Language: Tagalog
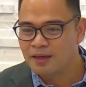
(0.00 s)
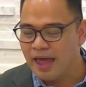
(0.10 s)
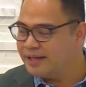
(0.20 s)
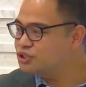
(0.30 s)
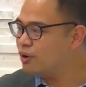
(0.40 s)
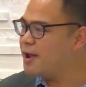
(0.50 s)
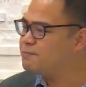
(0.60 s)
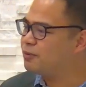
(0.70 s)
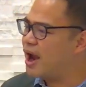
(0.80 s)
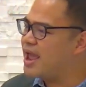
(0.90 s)
And so I
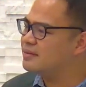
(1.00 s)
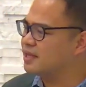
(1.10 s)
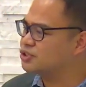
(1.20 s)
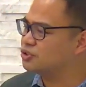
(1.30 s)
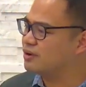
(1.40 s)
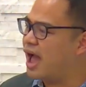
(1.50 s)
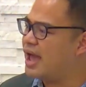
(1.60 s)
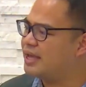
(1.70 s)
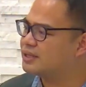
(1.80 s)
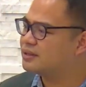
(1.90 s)
pray that tonight,